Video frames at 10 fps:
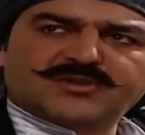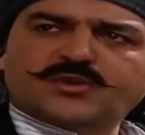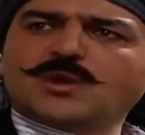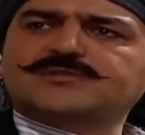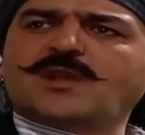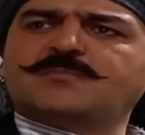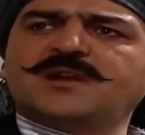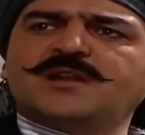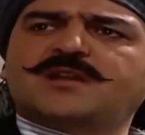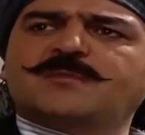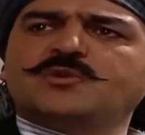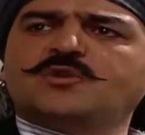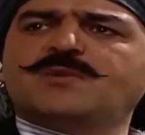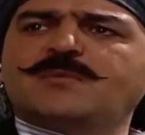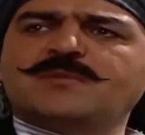هو طلب مهلة كم يوم
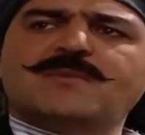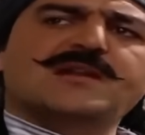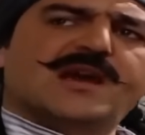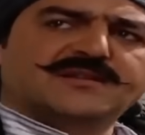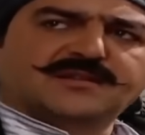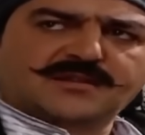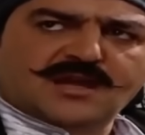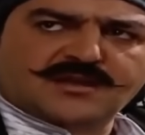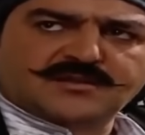لبين ما يلاقي دكان